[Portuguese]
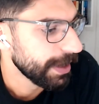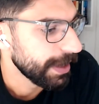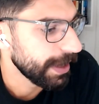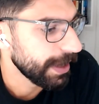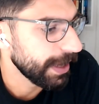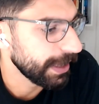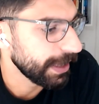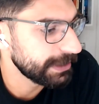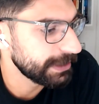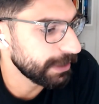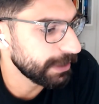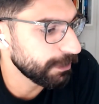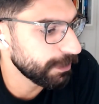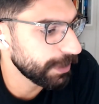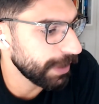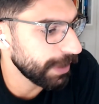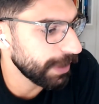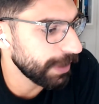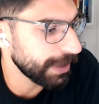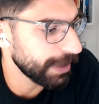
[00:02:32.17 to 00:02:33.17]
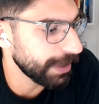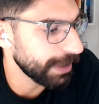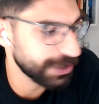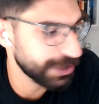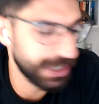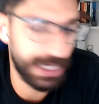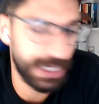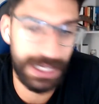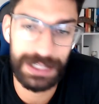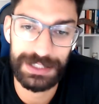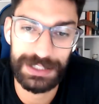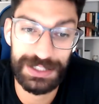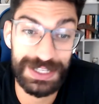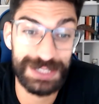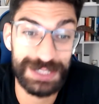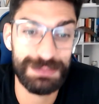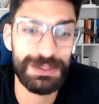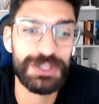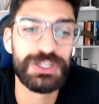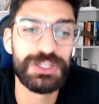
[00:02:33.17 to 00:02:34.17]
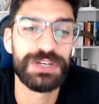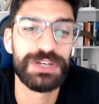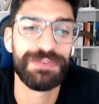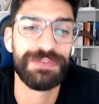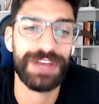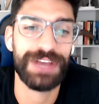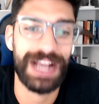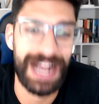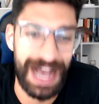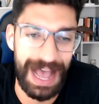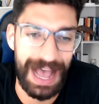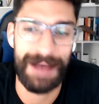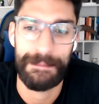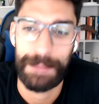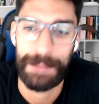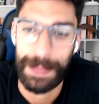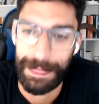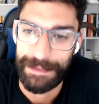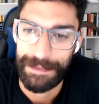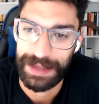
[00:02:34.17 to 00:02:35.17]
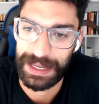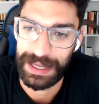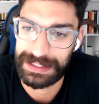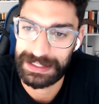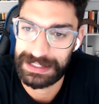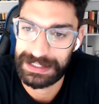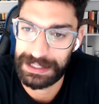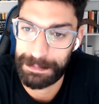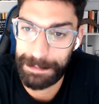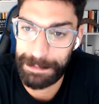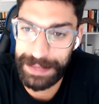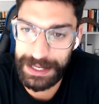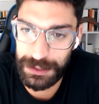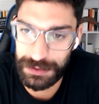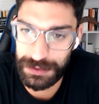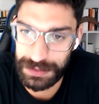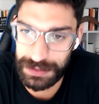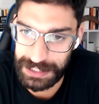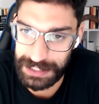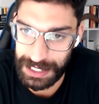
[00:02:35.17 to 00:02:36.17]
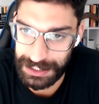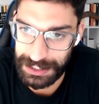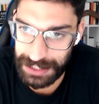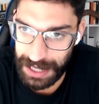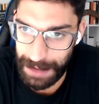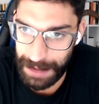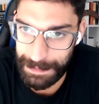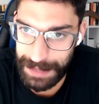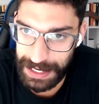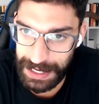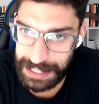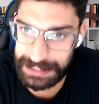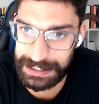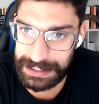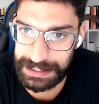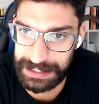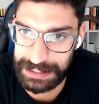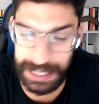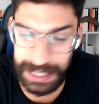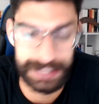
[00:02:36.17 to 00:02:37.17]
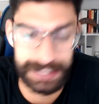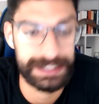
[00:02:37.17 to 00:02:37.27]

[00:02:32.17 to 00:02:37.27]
É, então, eu, eu acho que desmistificar esse bicho de sete cabeças, né?